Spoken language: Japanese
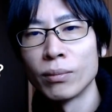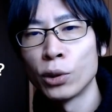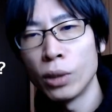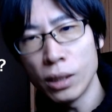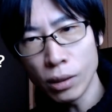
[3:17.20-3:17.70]

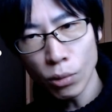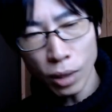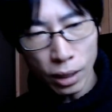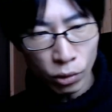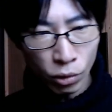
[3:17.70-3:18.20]

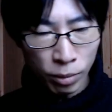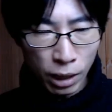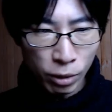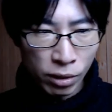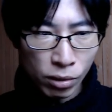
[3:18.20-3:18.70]
クレジットカードの場
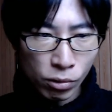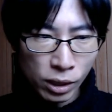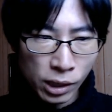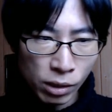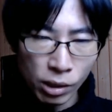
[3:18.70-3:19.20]
合はすぐ
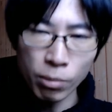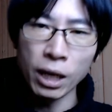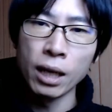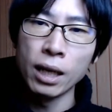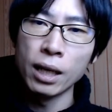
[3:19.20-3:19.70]
に気づけば
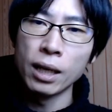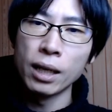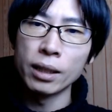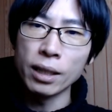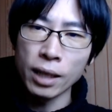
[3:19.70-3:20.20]

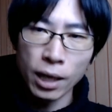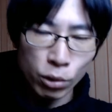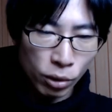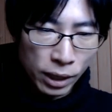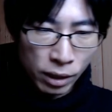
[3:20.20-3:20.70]
ね
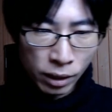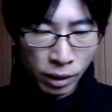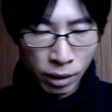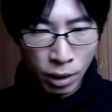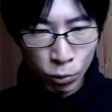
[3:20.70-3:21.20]
カード会社
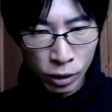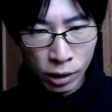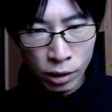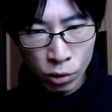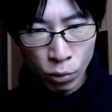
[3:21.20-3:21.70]
に電話し
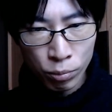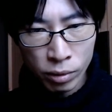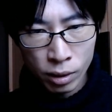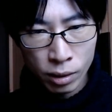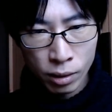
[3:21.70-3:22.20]
てストップ
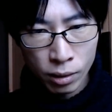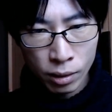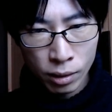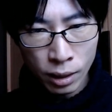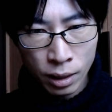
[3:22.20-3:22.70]
さ
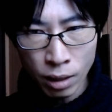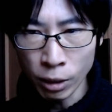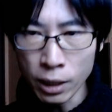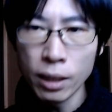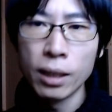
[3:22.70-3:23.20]
せれば
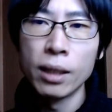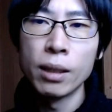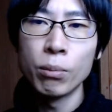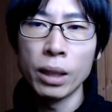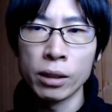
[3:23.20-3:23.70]
ね
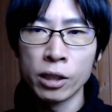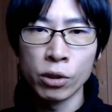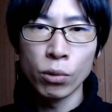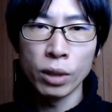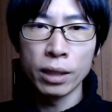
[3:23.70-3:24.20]
まあ支
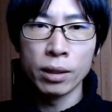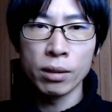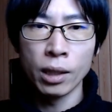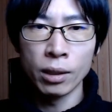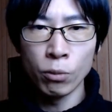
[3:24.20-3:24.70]
障ないんで
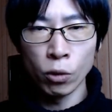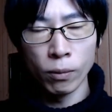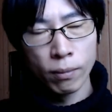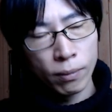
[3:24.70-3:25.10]
すけれども